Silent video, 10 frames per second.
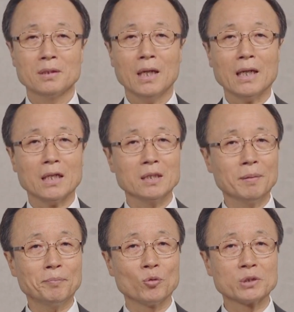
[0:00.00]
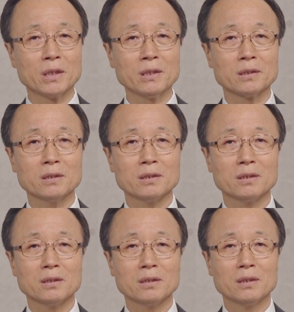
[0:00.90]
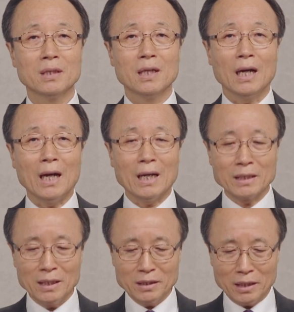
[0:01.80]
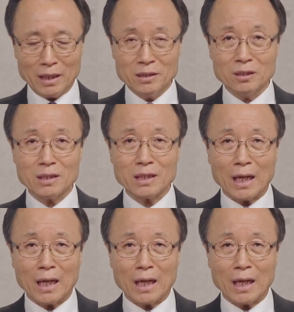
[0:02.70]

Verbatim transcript: 하나님의 본성은 악에 대하여